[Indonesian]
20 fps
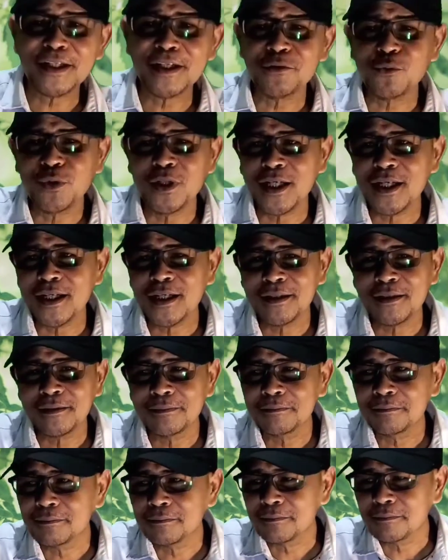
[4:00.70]
mereka juga
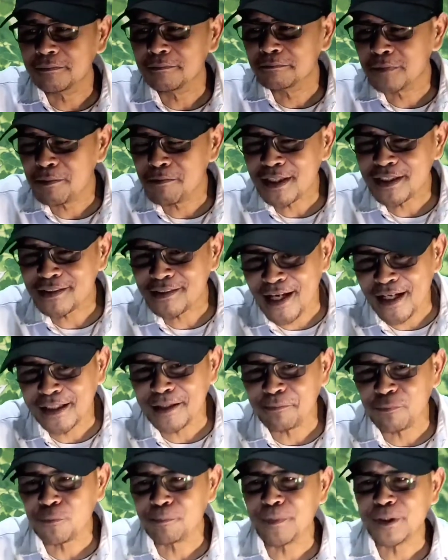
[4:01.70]

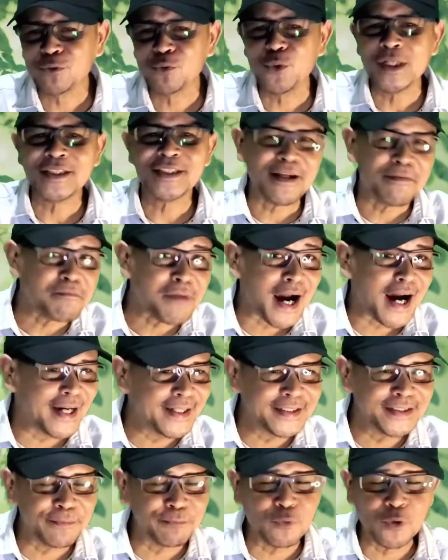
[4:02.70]
memasang dapur pacu yang
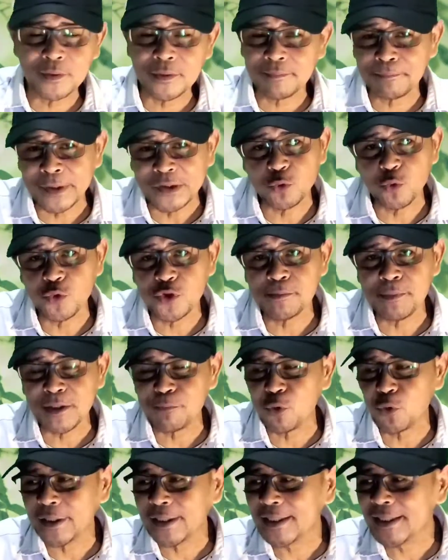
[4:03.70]
sama ya, dapur pacu
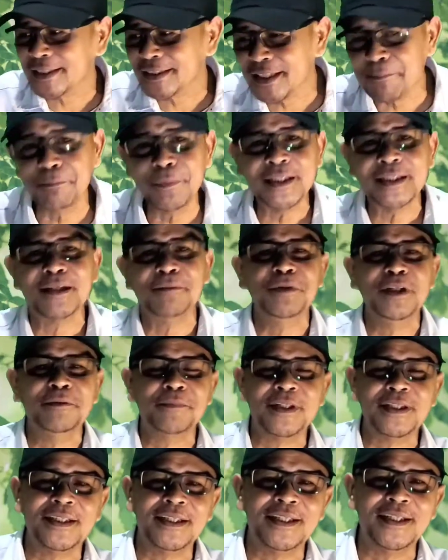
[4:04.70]
smartphone ini ke
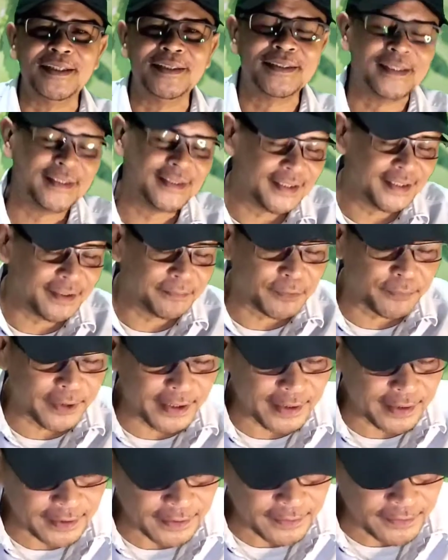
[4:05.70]
tablet-tablet mereka. Nah, di sini
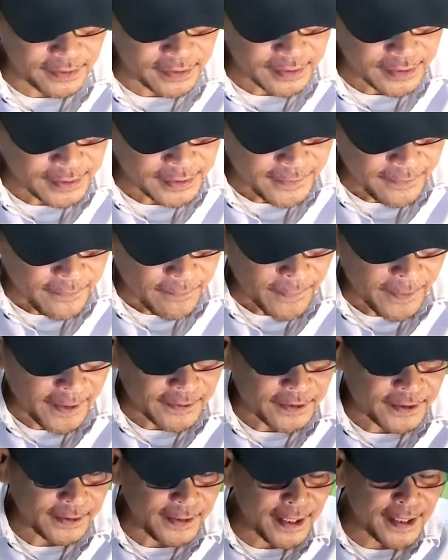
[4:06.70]
perbedaannya.
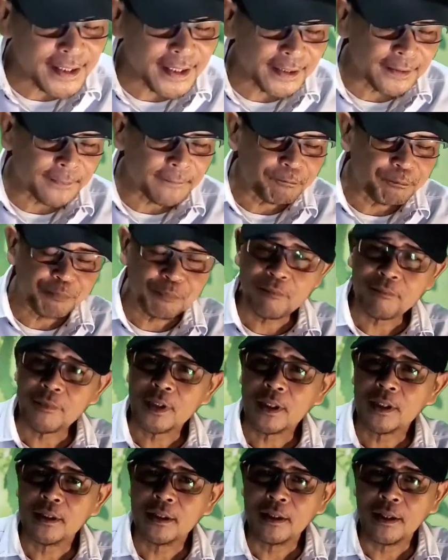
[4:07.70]
Ya, sedangkan
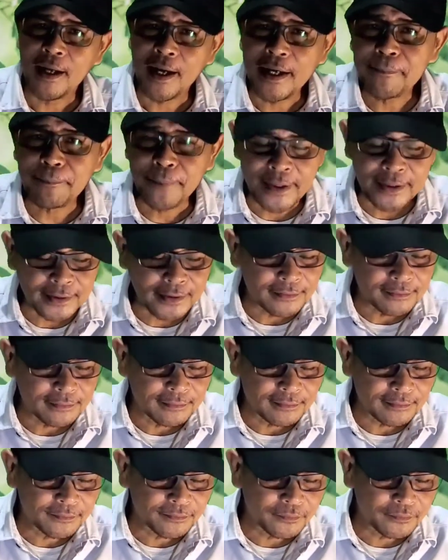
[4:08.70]
iPad